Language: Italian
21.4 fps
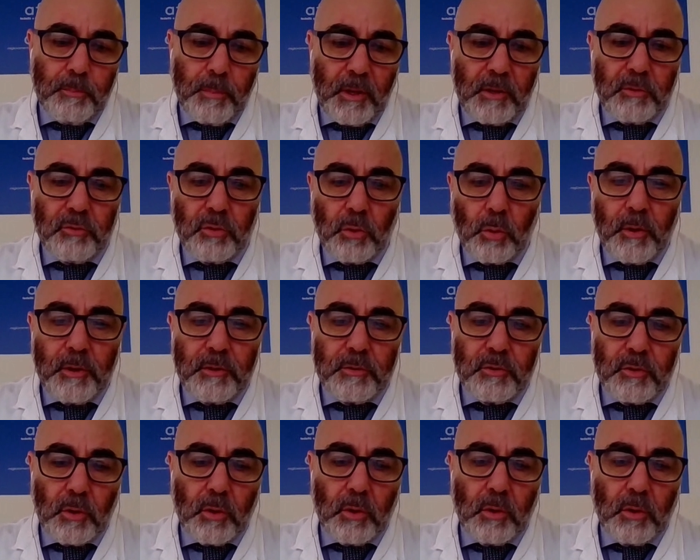e spesso
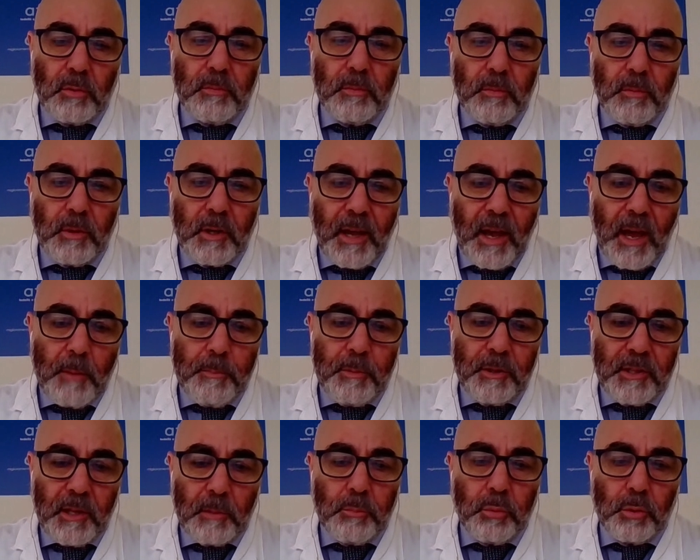questo
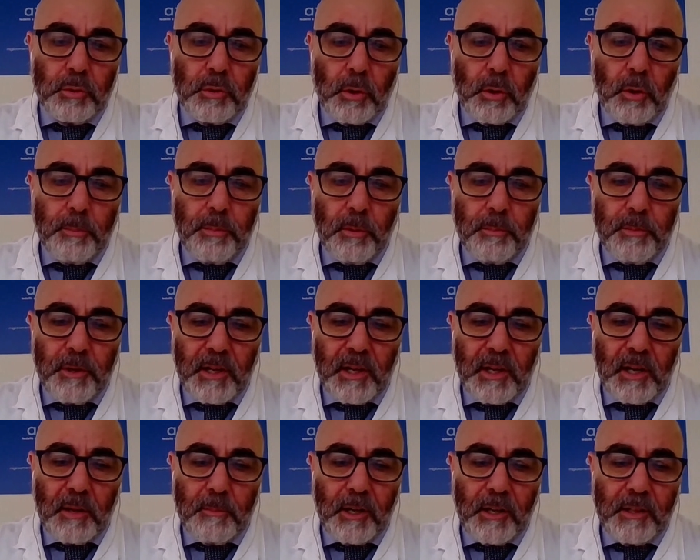capita purtroppo
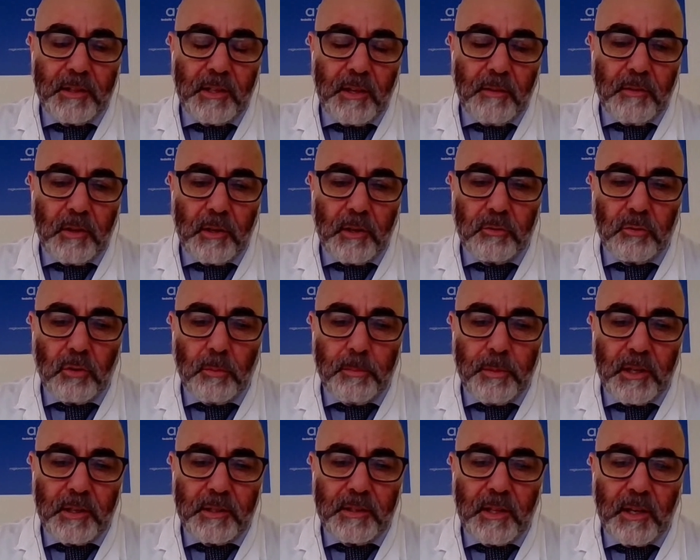perché la malattia viene
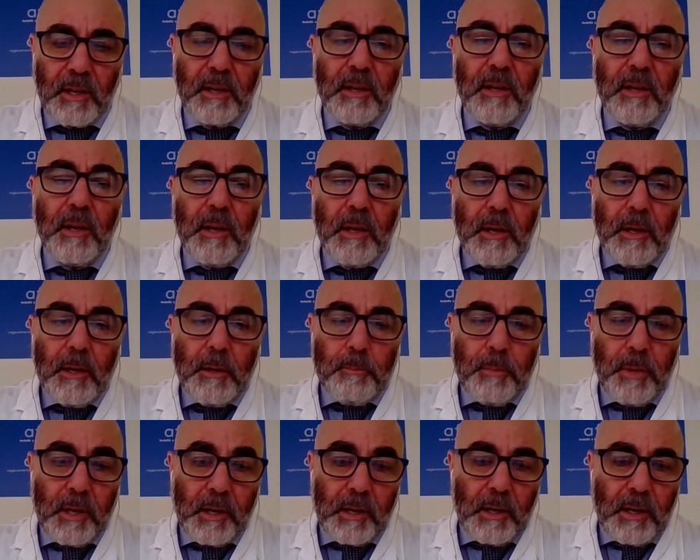scoperta
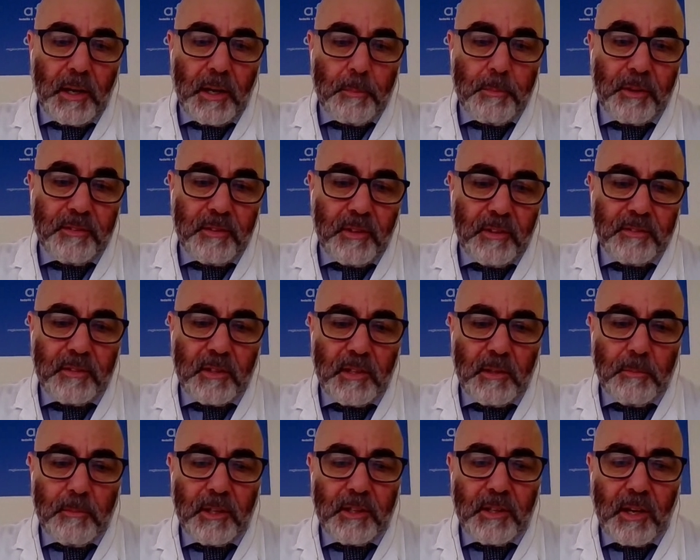per la
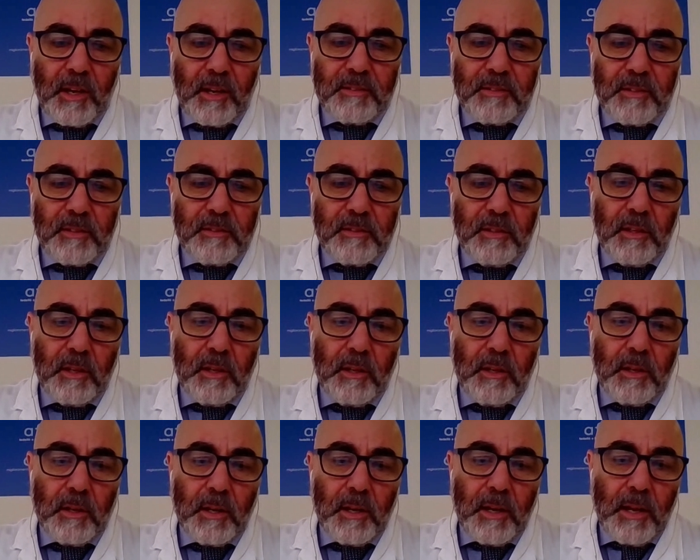presenza di
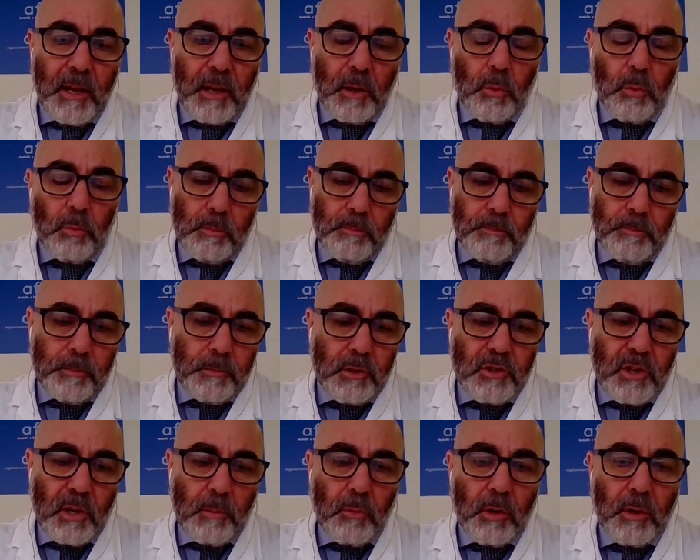metastasi, le, mm,
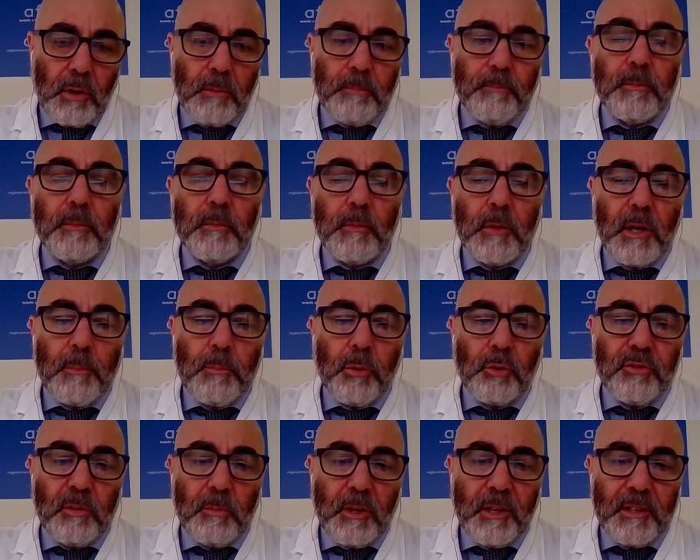diciamo, mm, le
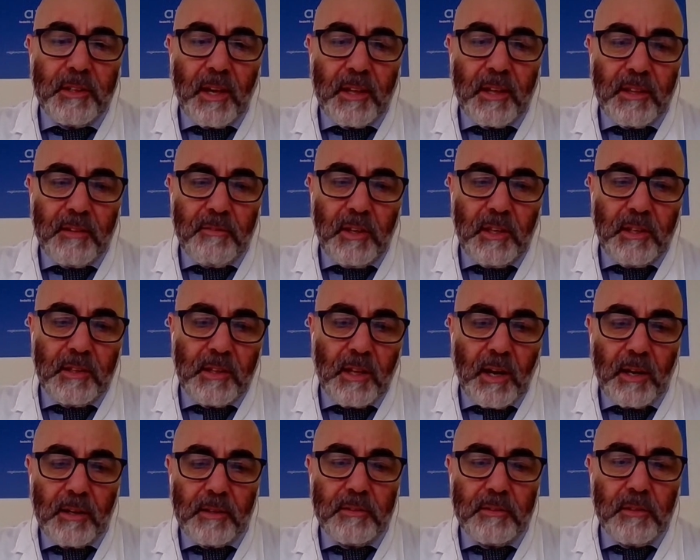possibilità di
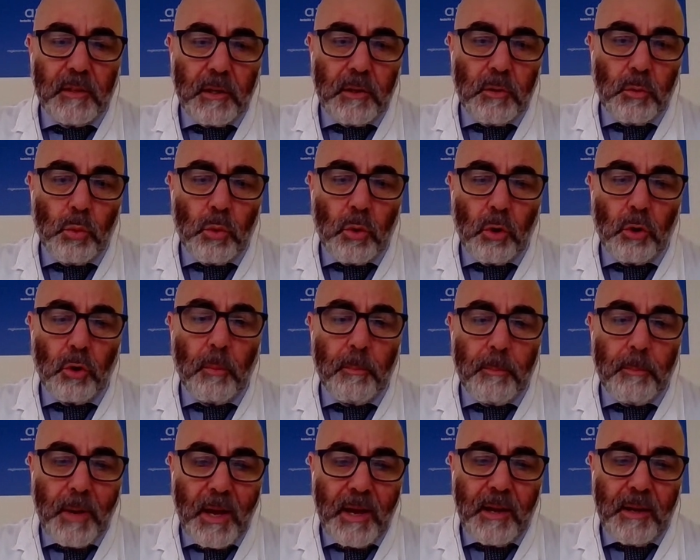vita si
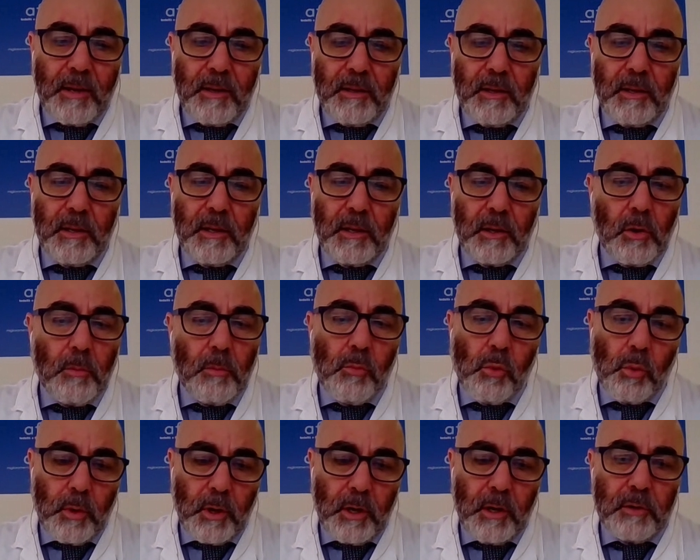riducono, ma eh,
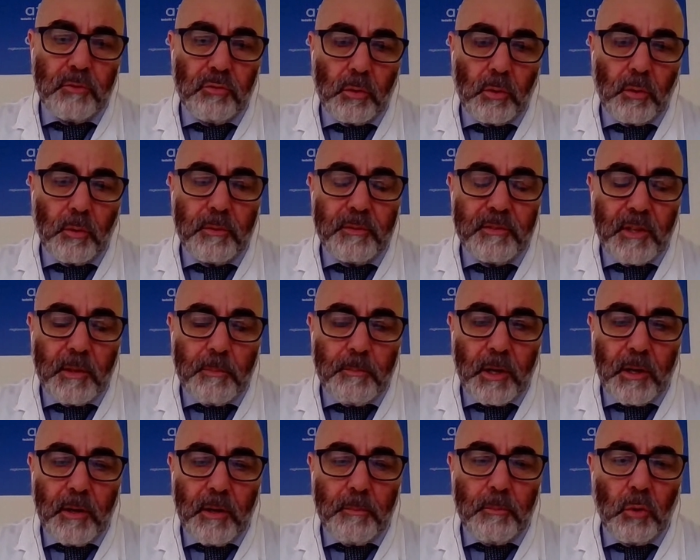comunque sono
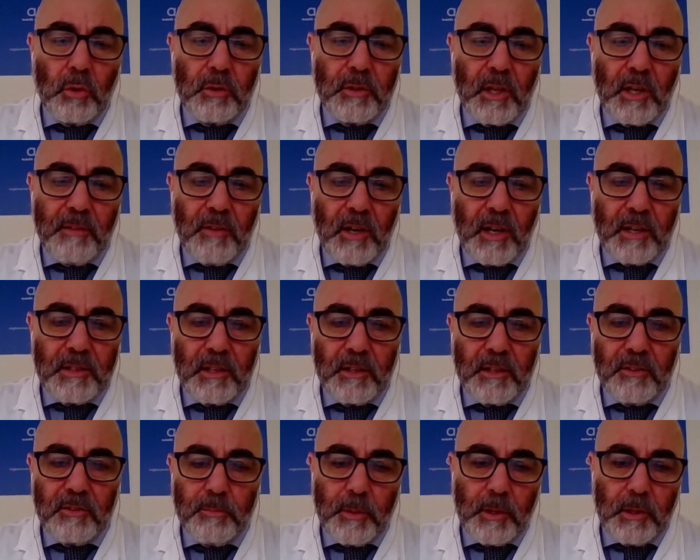sempre molto
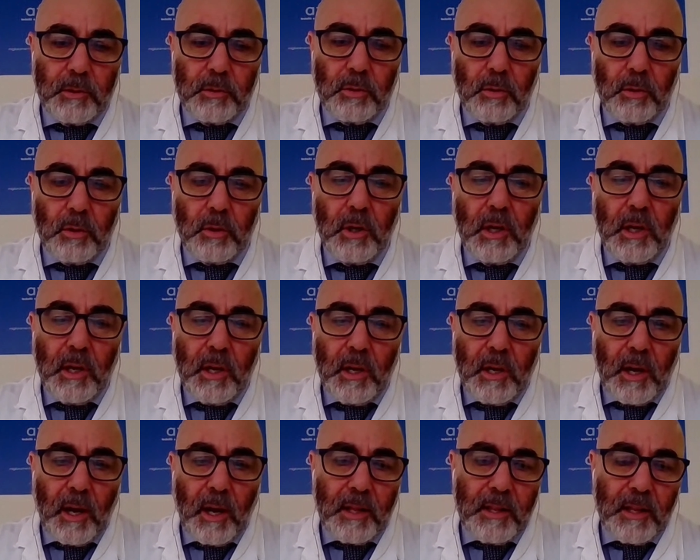elevate rispetto
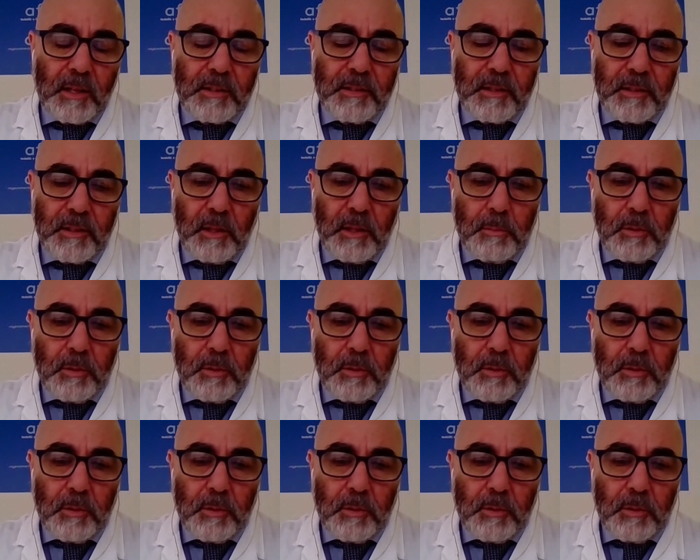agli altri